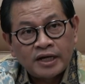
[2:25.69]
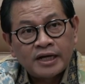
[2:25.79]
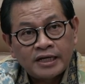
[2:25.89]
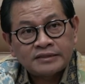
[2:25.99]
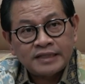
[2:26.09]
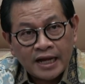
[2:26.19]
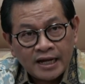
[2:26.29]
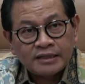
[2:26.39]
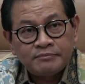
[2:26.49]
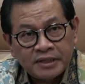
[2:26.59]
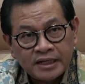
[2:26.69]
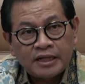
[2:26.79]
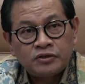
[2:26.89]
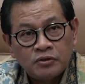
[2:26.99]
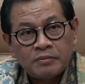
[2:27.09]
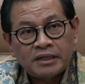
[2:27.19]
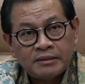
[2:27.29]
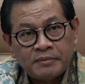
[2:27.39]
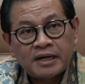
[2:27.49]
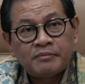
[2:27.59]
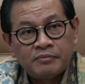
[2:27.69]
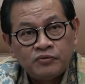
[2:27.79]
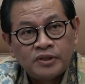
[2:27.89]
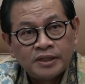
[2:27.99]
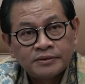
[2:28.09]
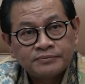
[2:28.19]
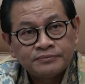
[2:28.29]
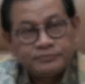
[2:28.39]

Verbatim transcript: negara sangat bergantung pada para pemuda.